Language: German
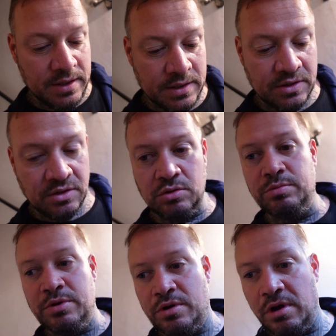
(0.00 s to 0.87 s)
Dieses
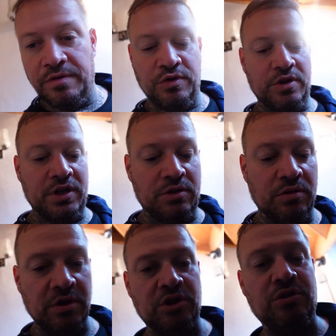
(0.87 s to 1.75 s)
Zubehör wird nicht
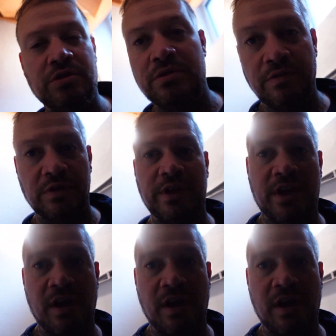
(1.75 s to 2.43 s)
unterstützt von der